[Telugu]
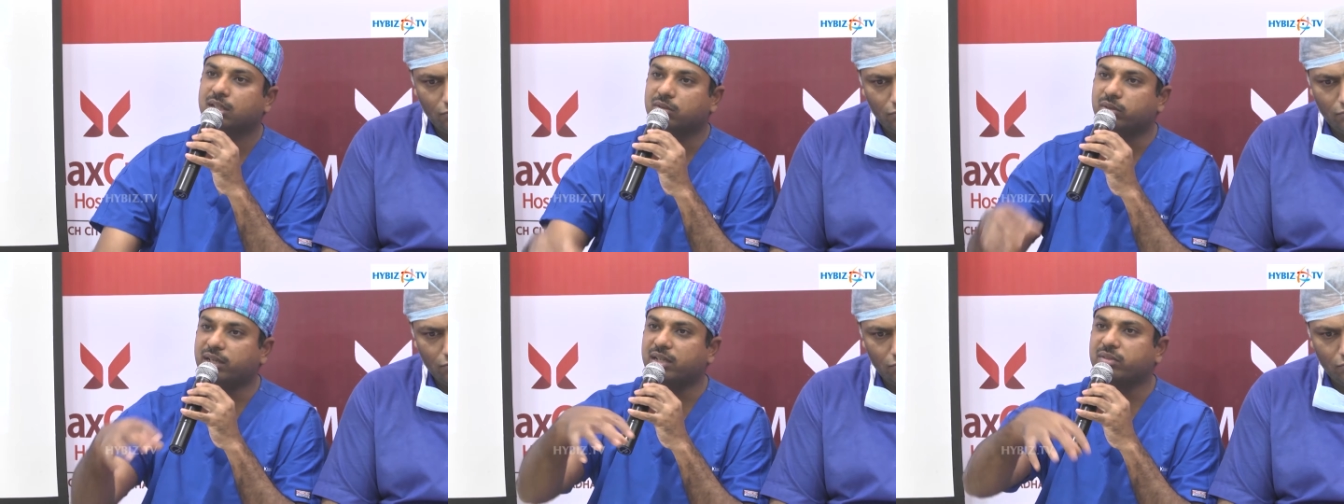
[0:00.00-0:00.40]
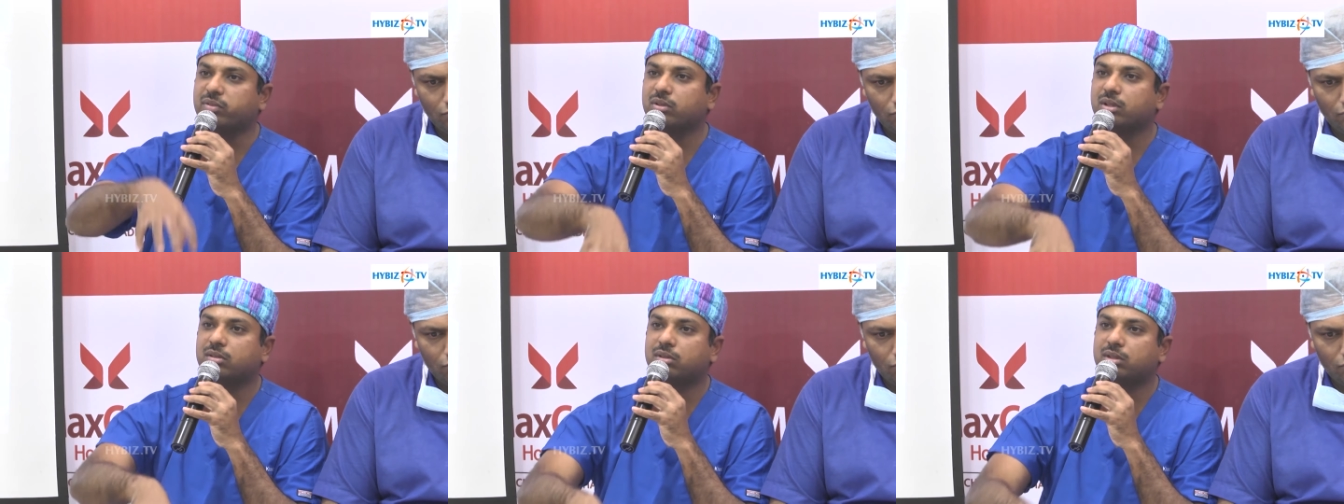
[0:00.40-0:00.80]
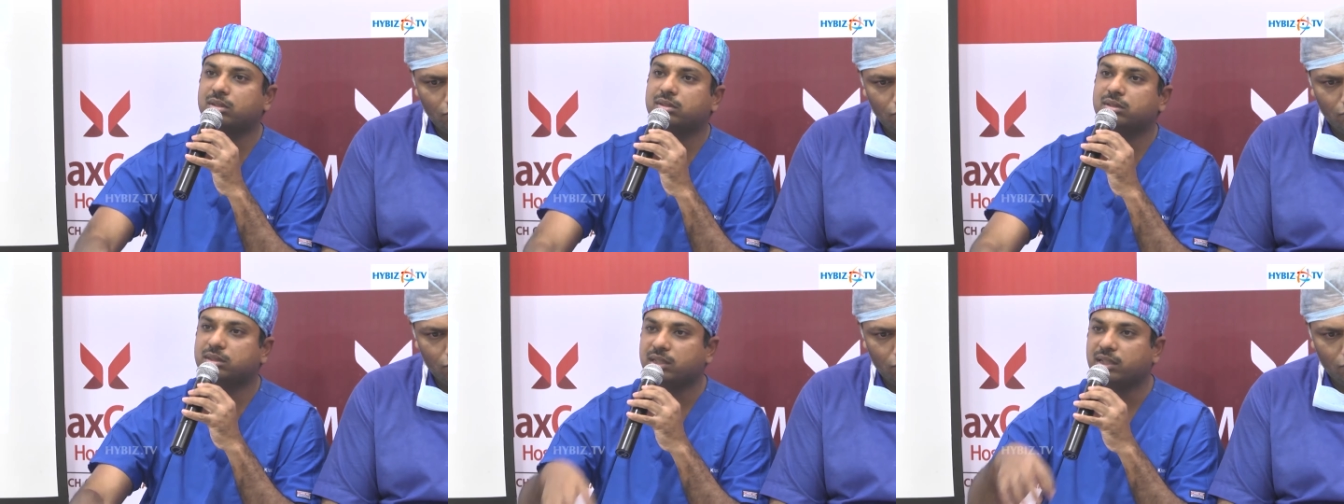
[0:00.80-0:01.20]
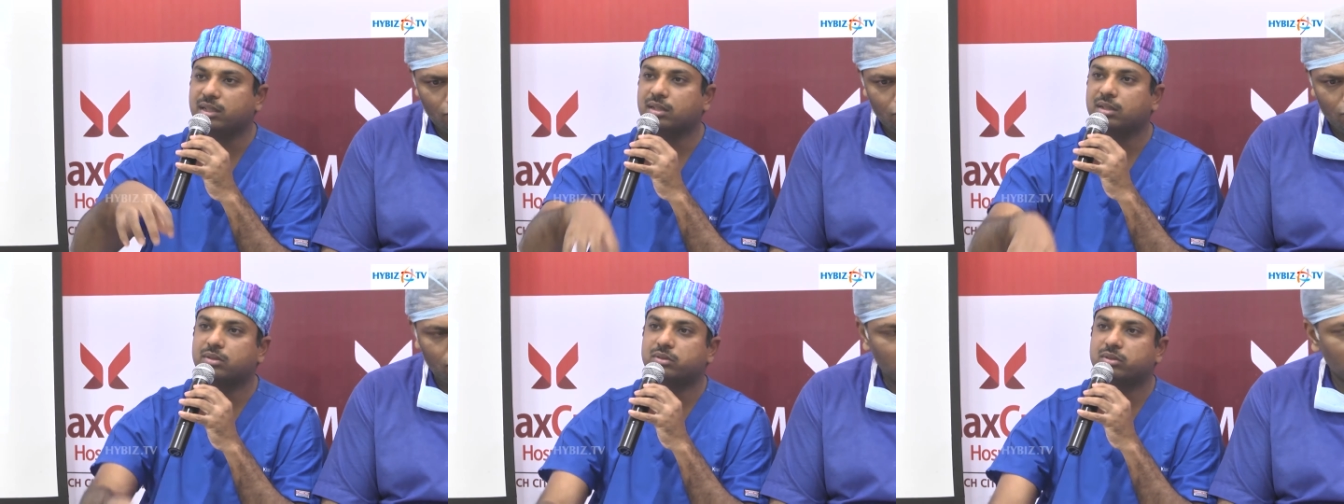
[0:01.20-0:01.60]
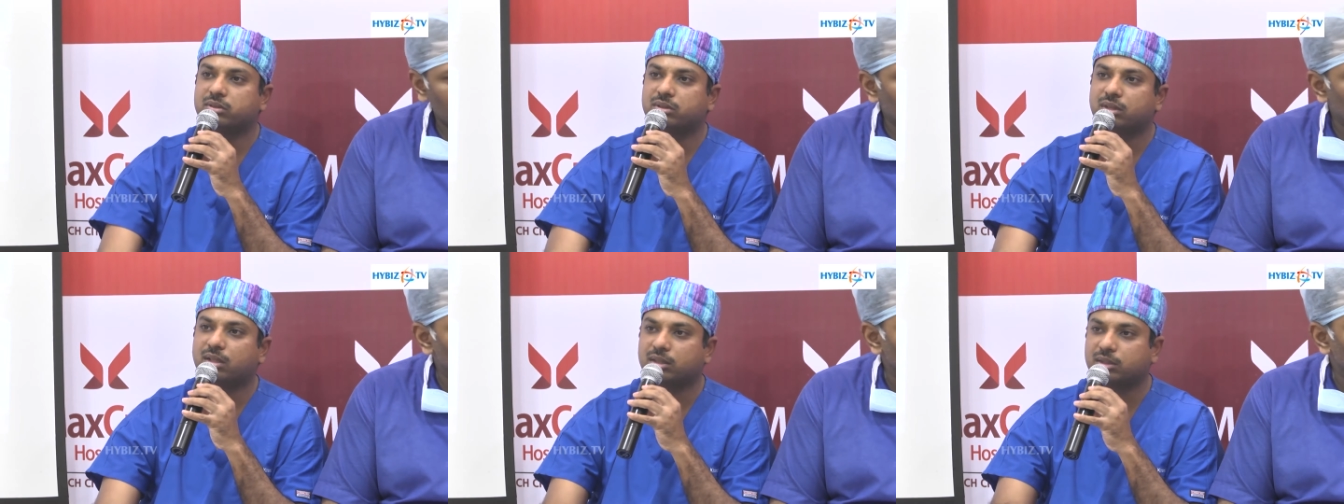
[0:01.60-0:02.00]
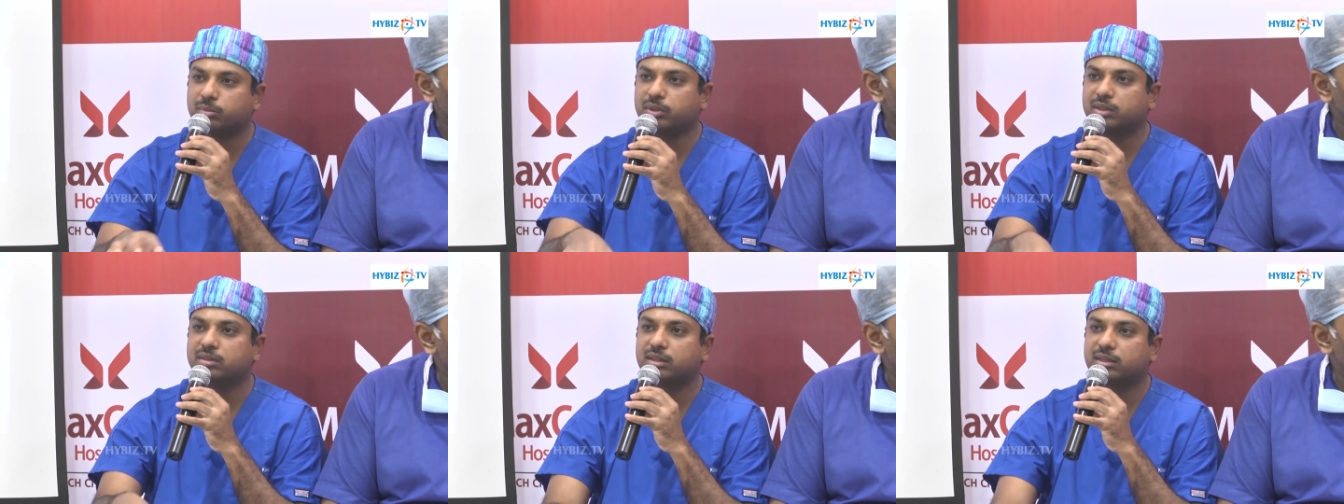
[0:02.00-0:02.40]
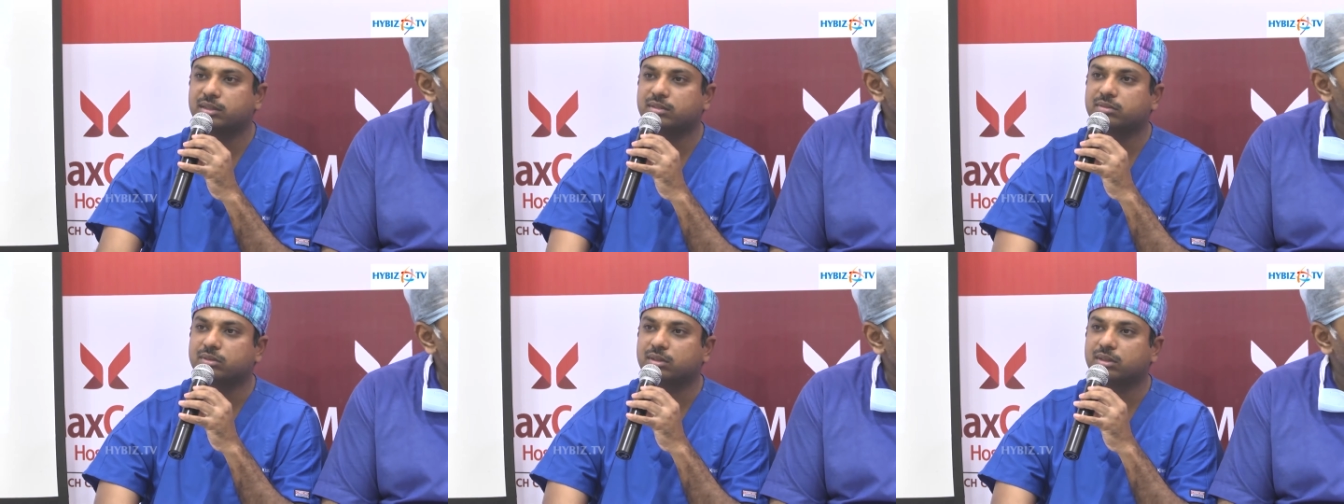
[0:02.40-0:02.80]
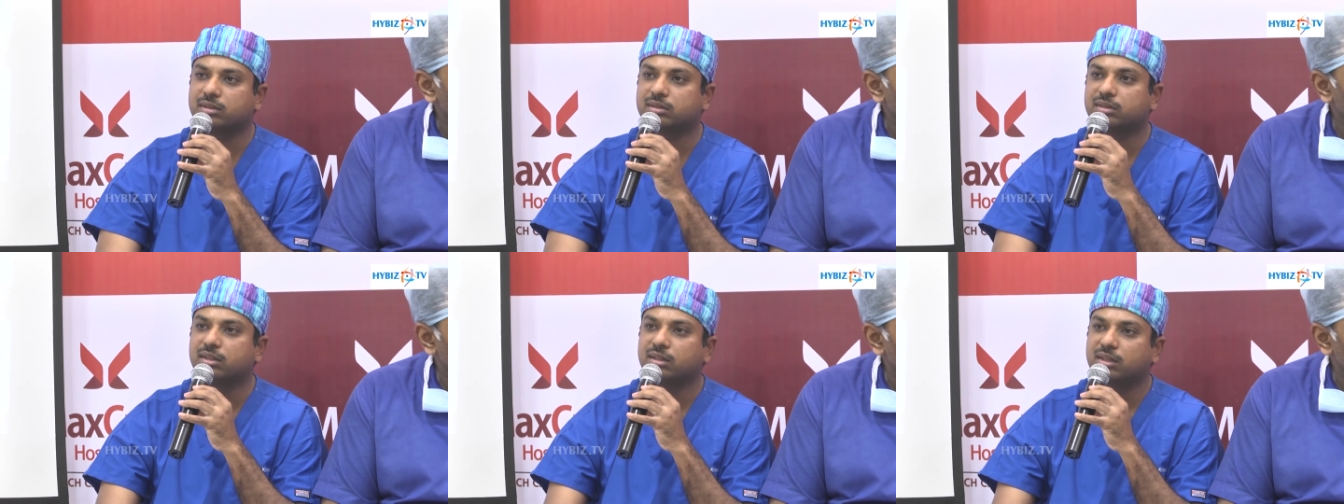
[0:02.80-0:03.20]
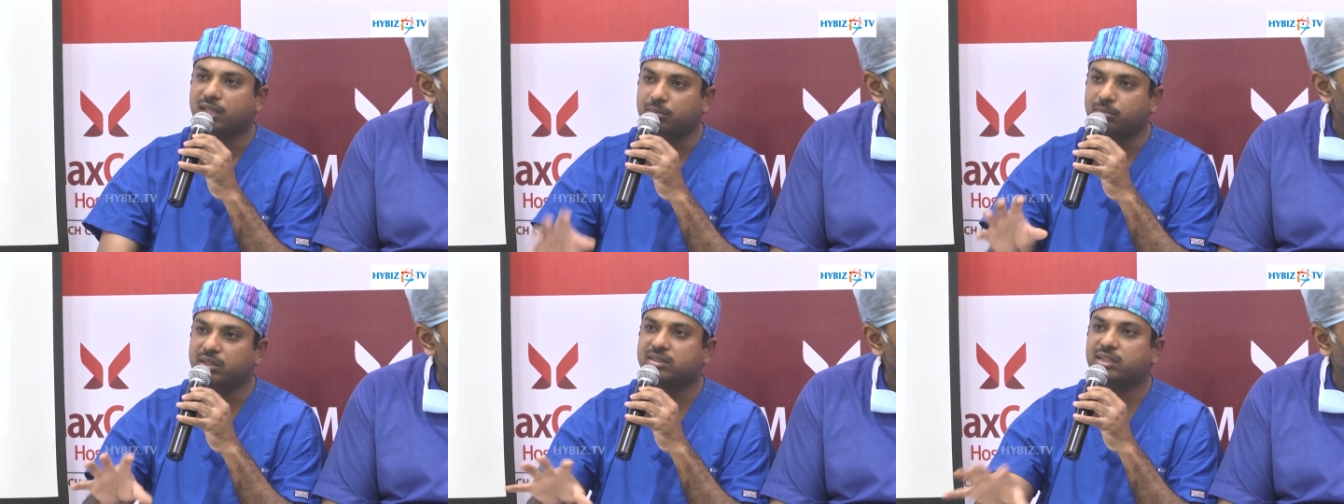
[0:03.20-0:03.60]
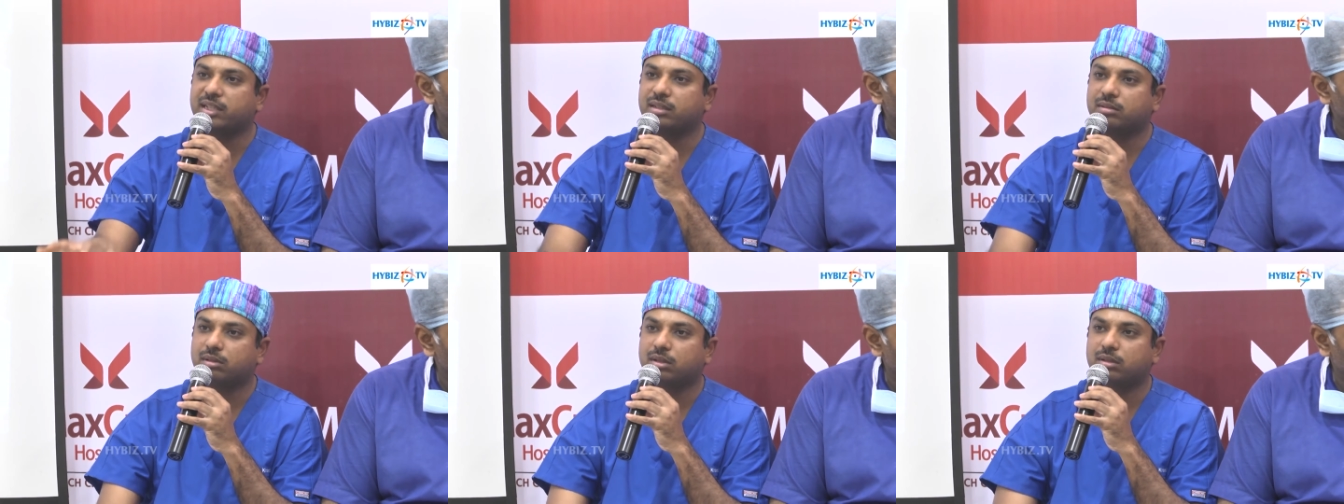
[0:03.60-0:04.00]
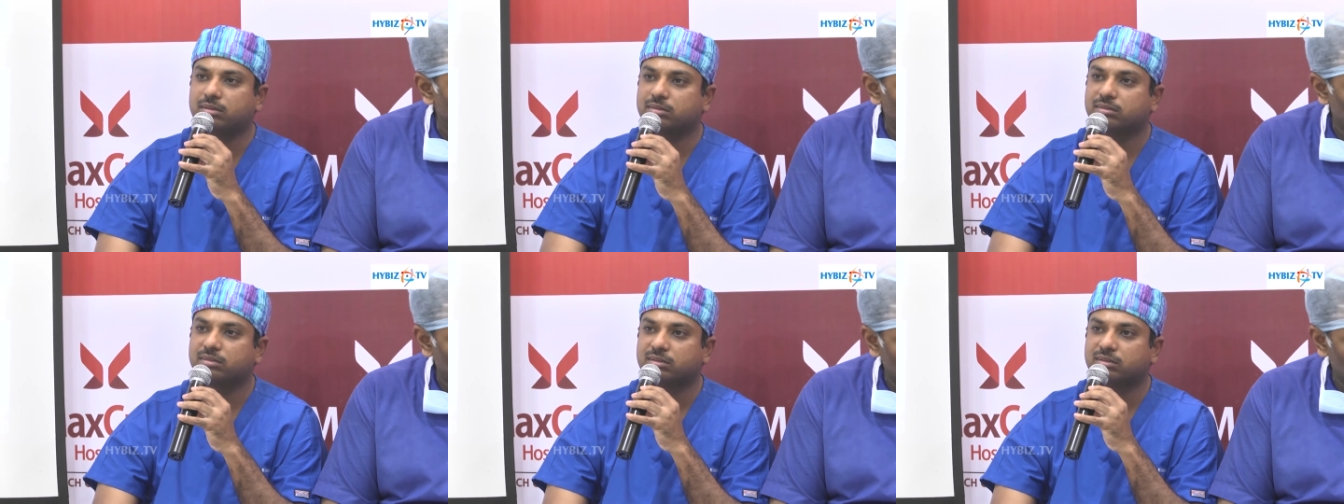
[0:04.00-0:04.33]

ట్వంటీ ఫోర్ అవర్స్ ఇన్ హౌస్ ఆర్థోపెడిక్ సర్జన్ ఉంటారు ఎంఎస్ అయిన వాళ్ళు